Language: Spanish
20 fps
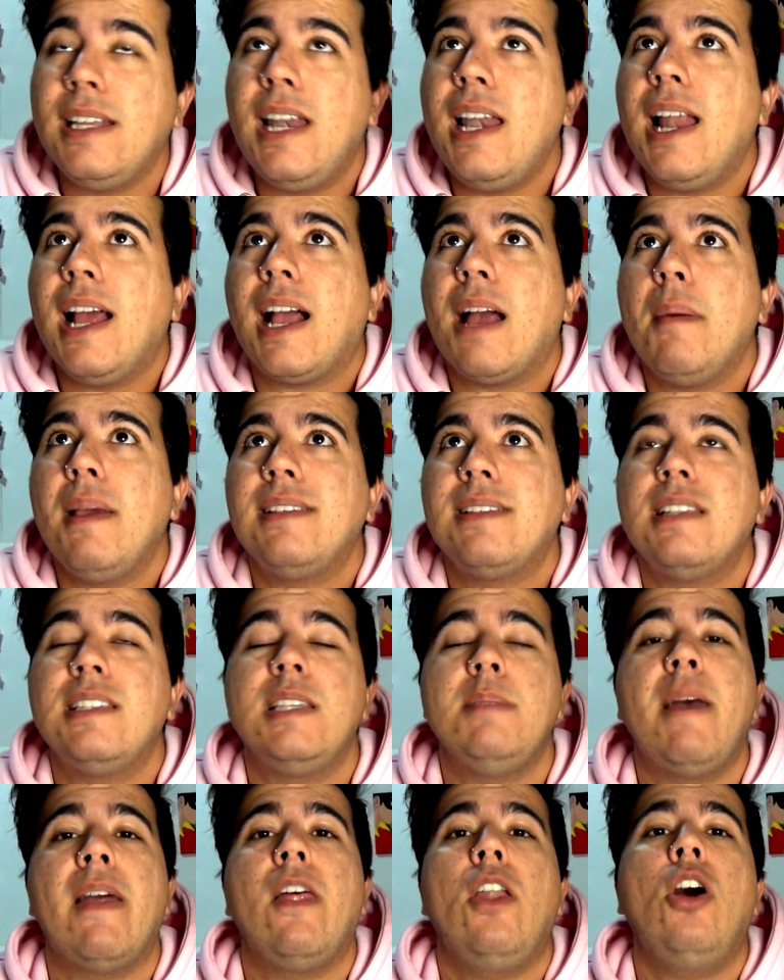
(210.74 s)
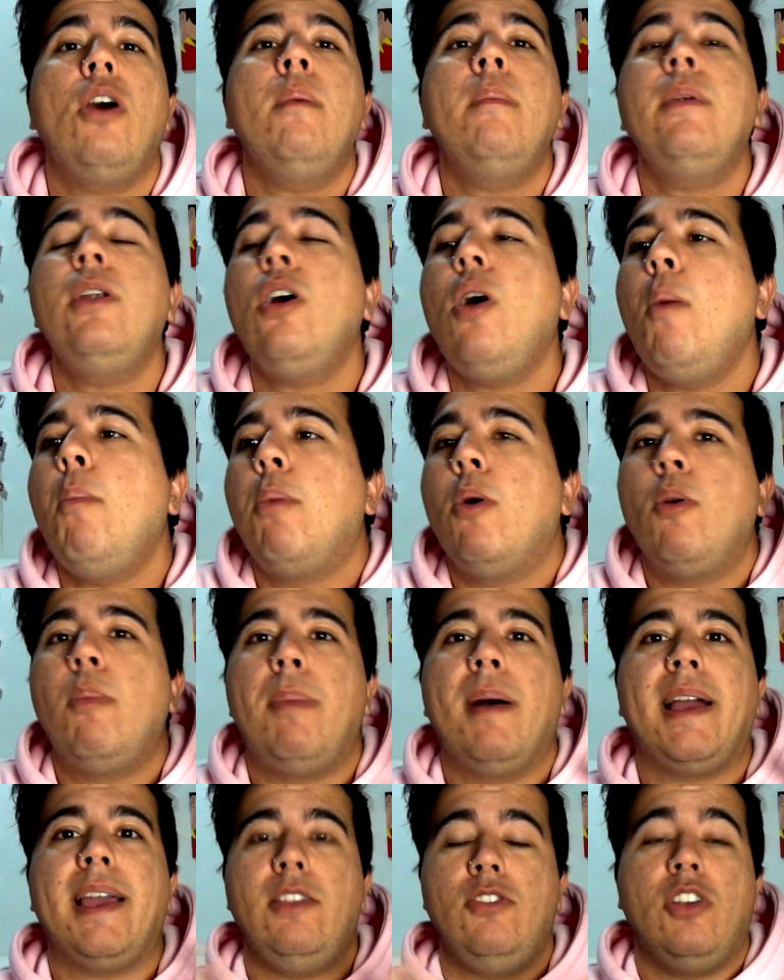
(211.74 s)
tienen la cabeza encima de los hombros, pues
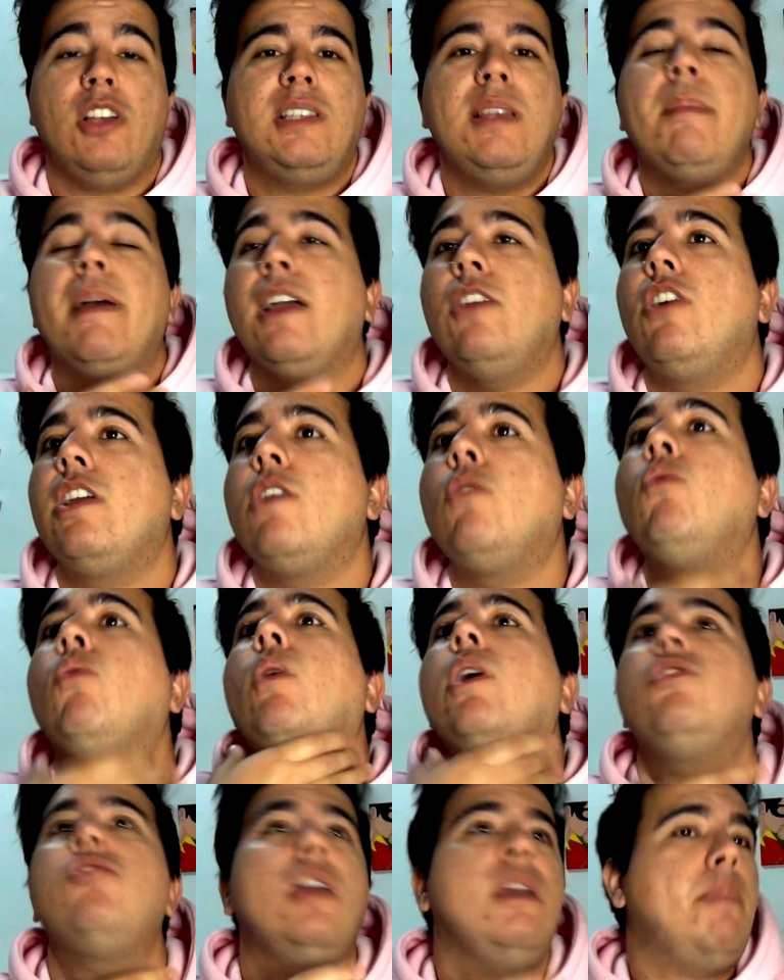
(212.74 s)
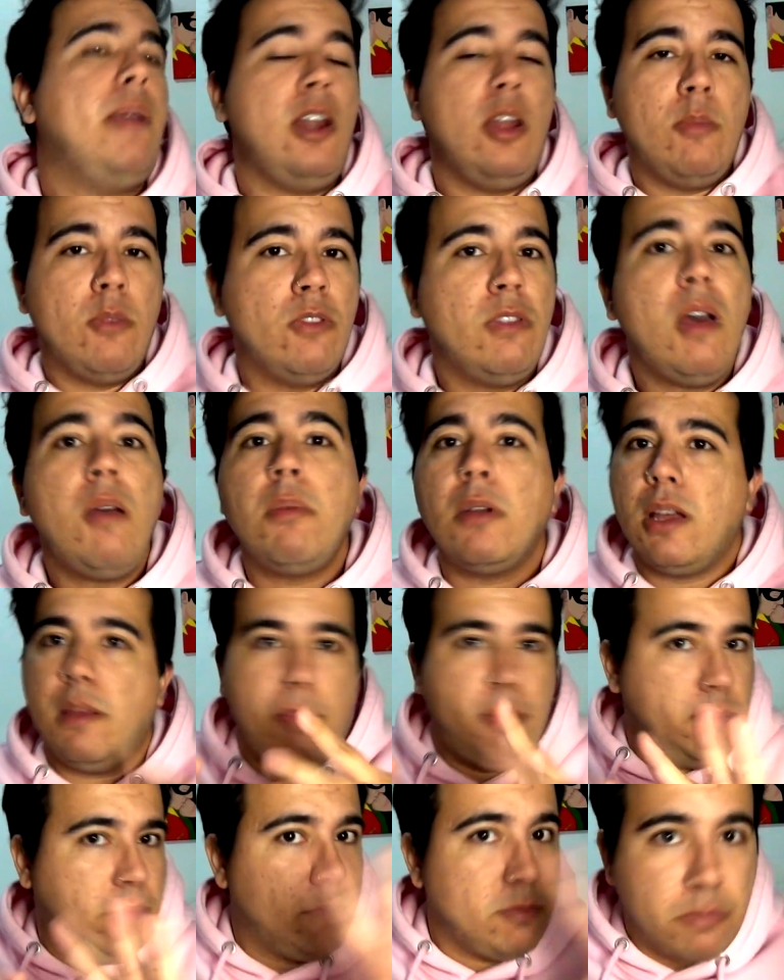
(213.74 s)
para que, yo que sé, para que no haya un cuello ahí montado, porque
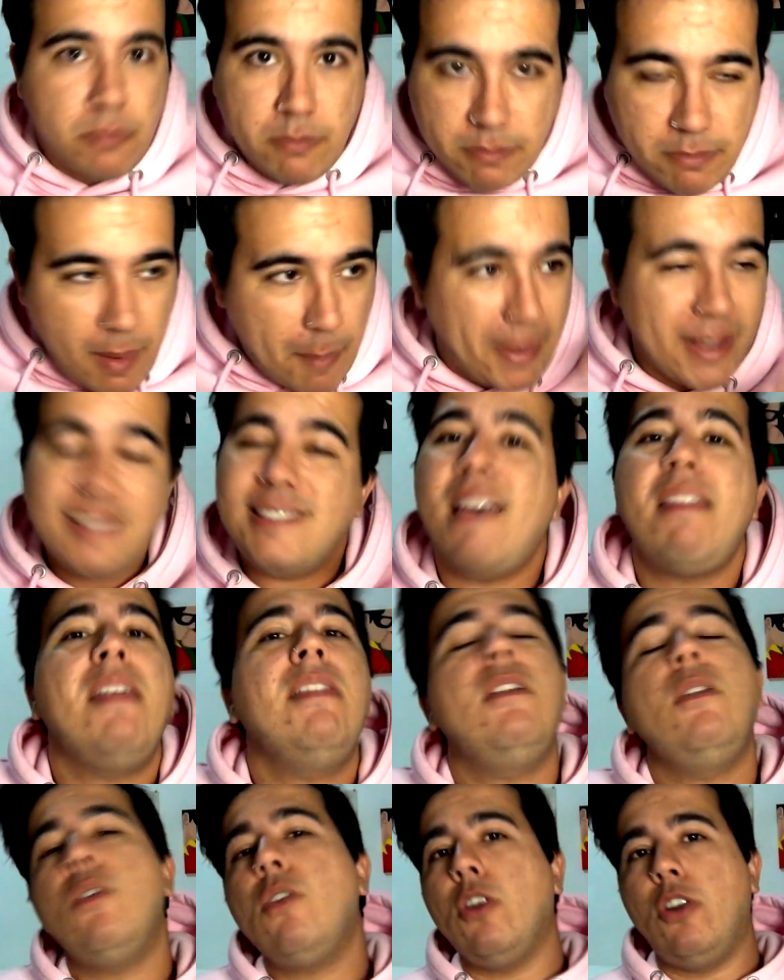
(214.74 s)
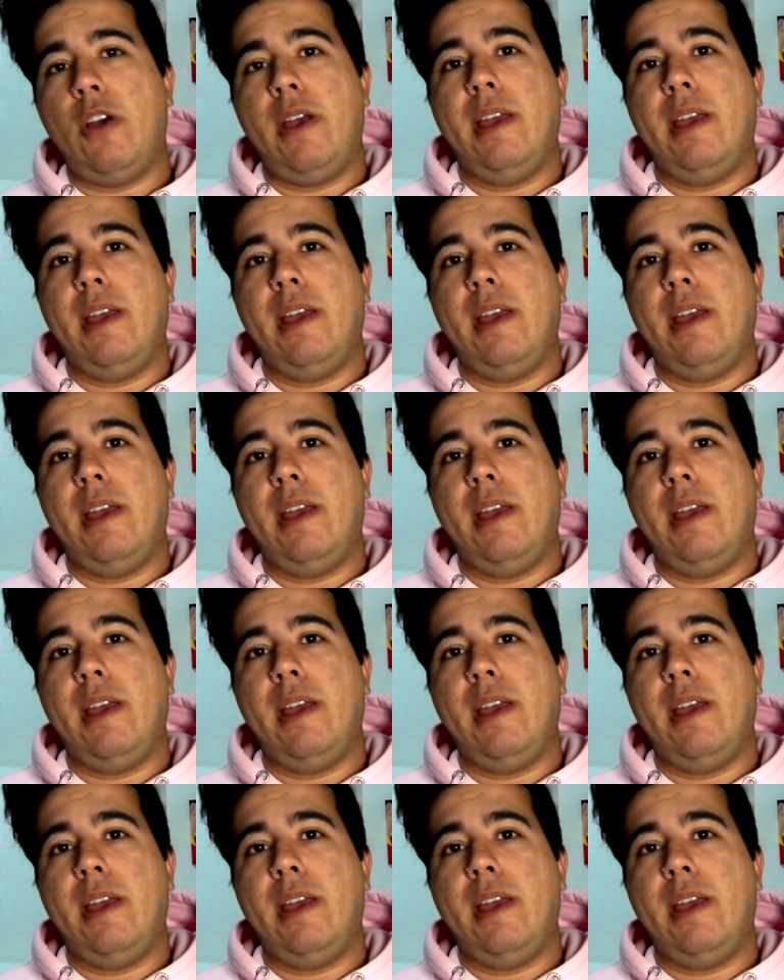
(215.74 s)
para pensar desde luego